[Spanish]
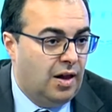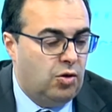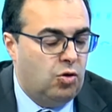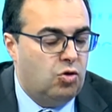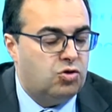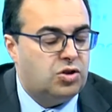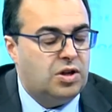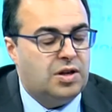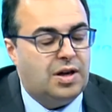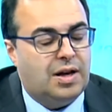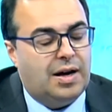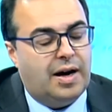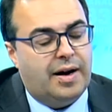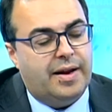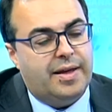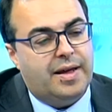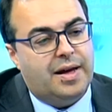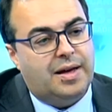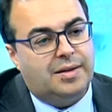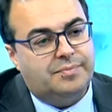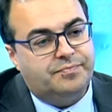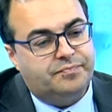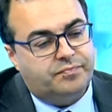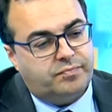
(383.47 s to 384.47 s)
Yo
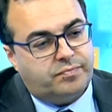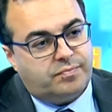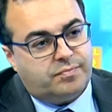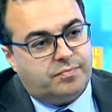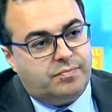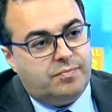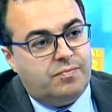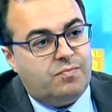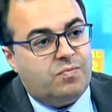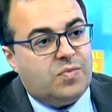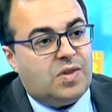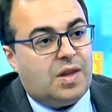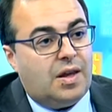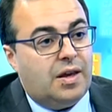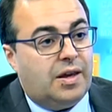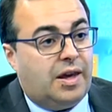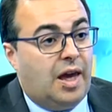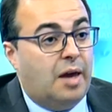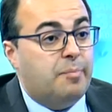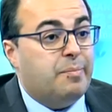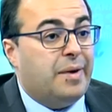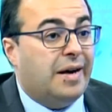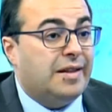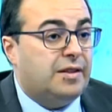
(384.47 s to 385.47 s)
señalaría
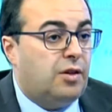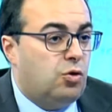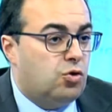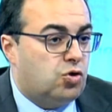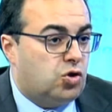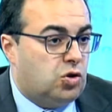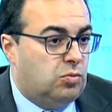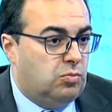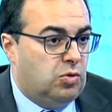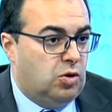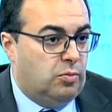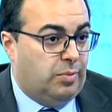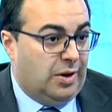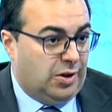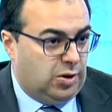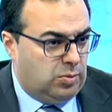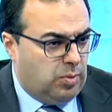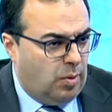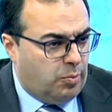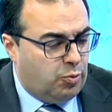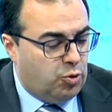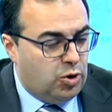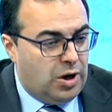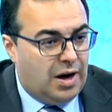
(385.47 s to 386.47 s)
que hay partidos como el
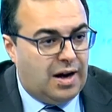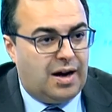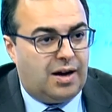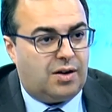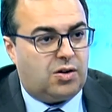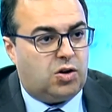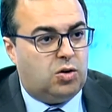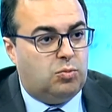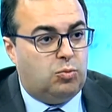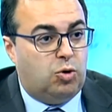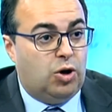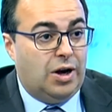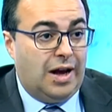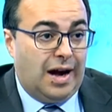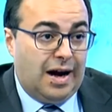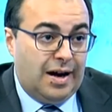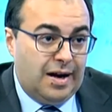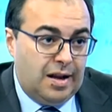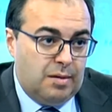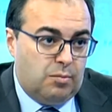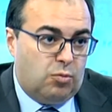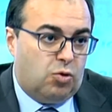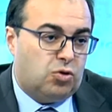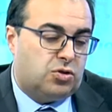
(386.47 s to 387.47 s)
Partido Popular, como
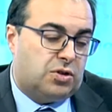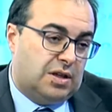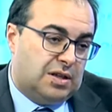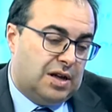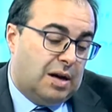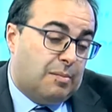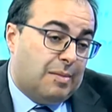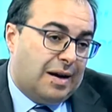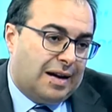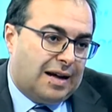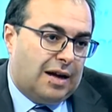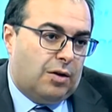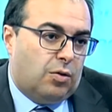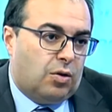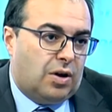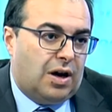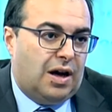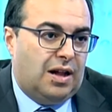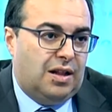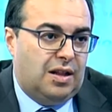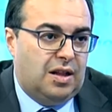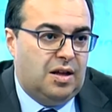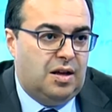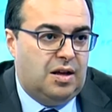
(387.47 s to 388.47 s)
Leganemos, que es la marca
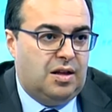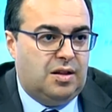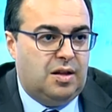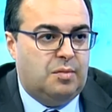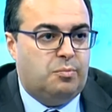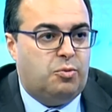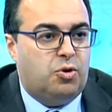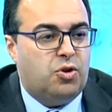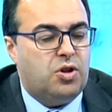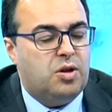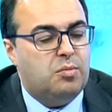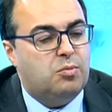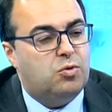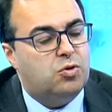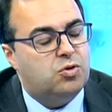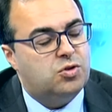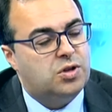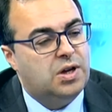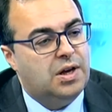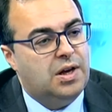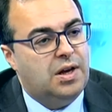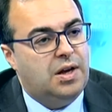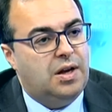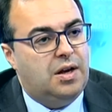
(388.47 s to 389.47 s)
local de,
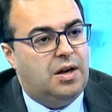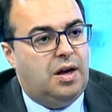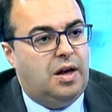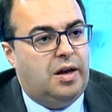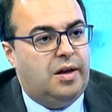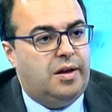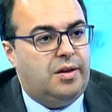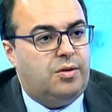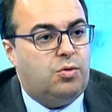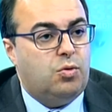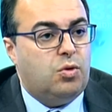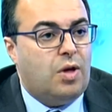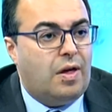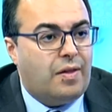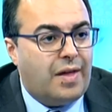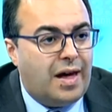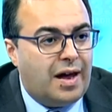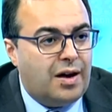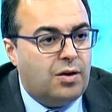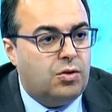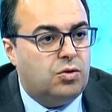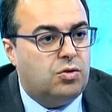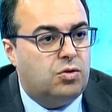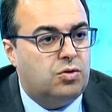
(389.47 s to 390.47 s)
Podemos, eh,
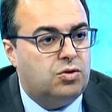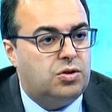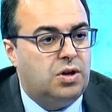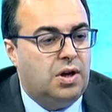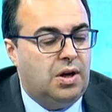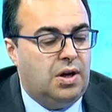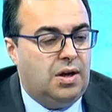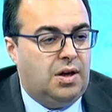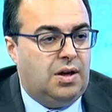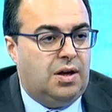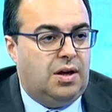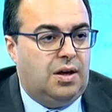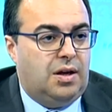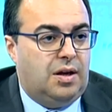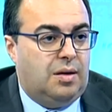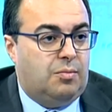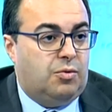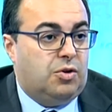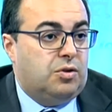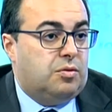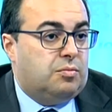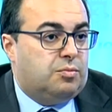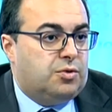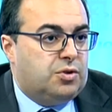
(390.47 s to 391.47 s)
Ciudadanos, eh,
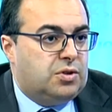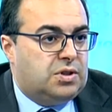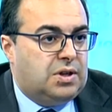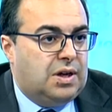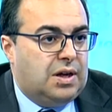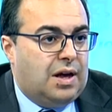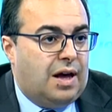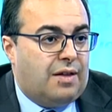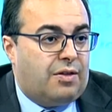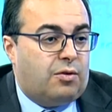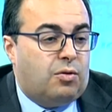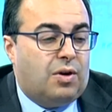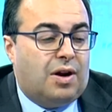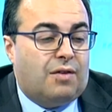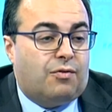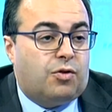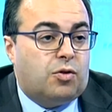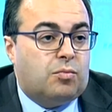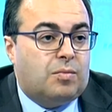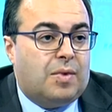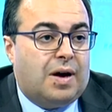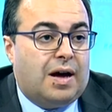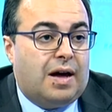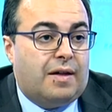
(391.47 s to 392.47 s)
bueno, pues eh, hacen una
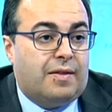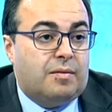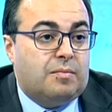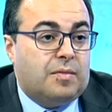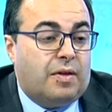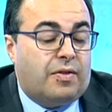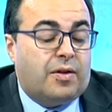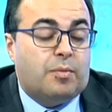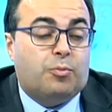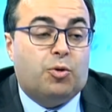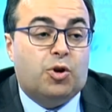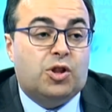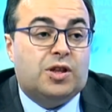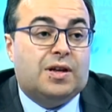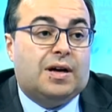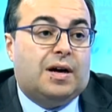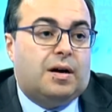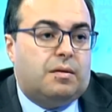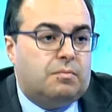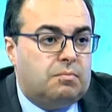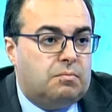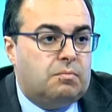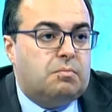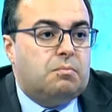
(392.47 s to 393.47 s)
forma de hacer
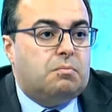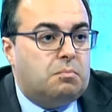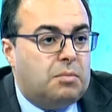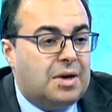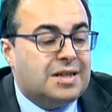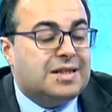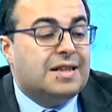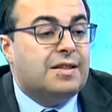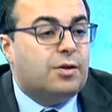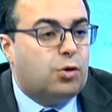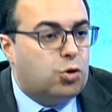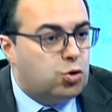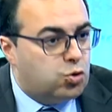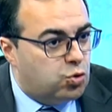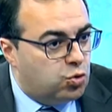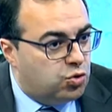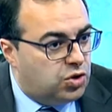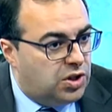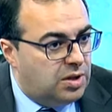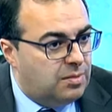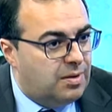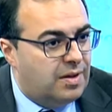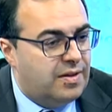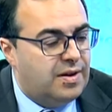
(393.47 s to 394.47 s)
política bastante
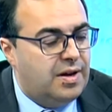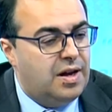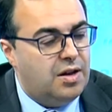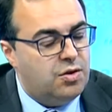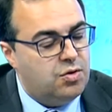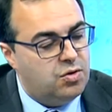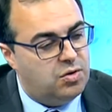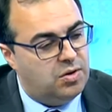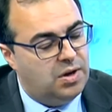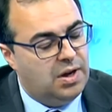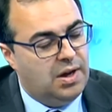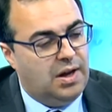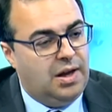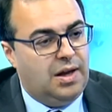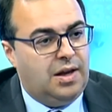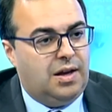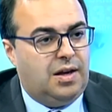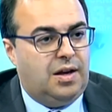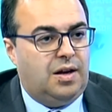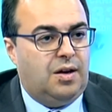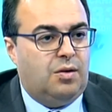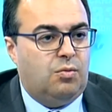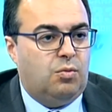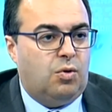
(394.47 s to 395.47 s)
constructiva, diría yo,
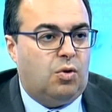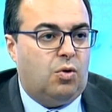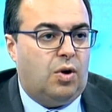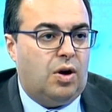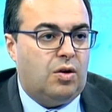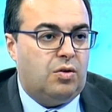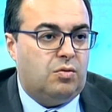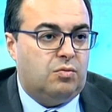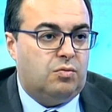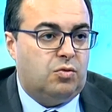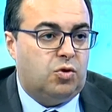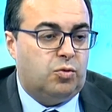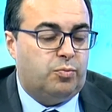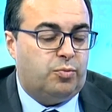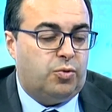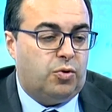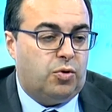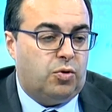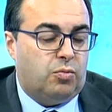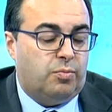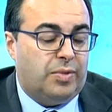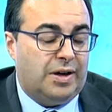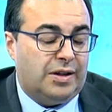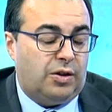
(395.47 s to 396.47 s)
y luego hay un
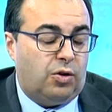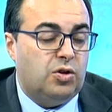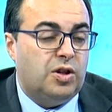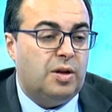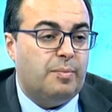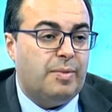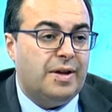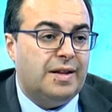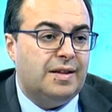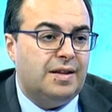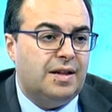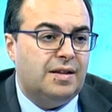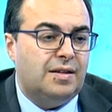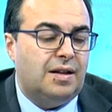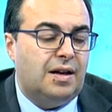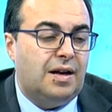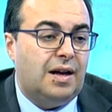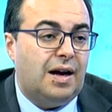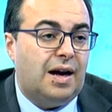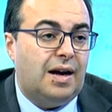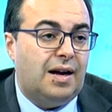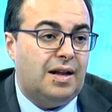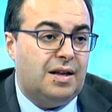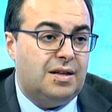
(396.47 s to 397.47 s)
grupo, partido independiente, el
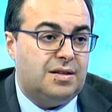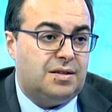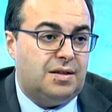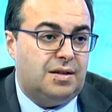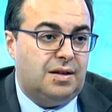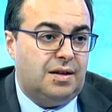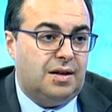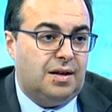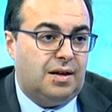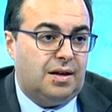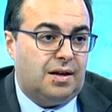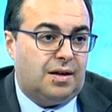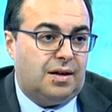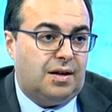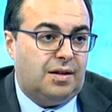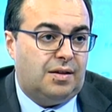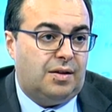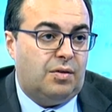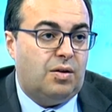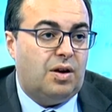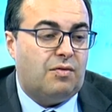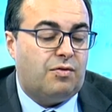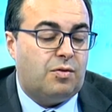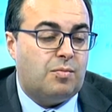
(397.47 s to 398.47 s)
Leganés, que
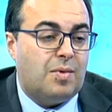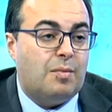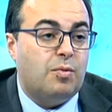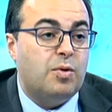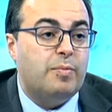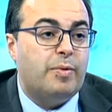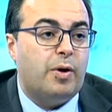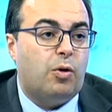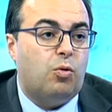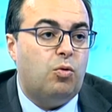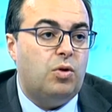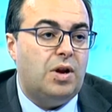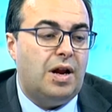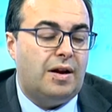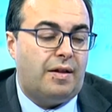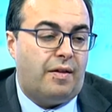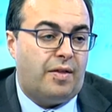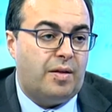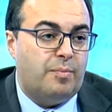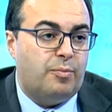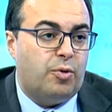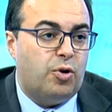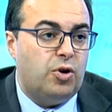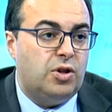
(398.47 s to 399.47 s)
tiene una forma muy peculiar de
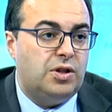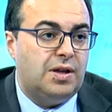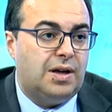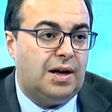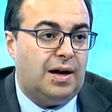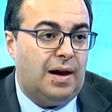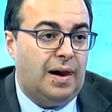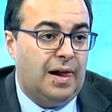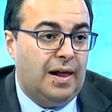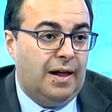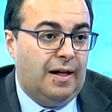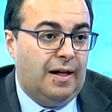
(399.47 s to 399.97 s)
hacer política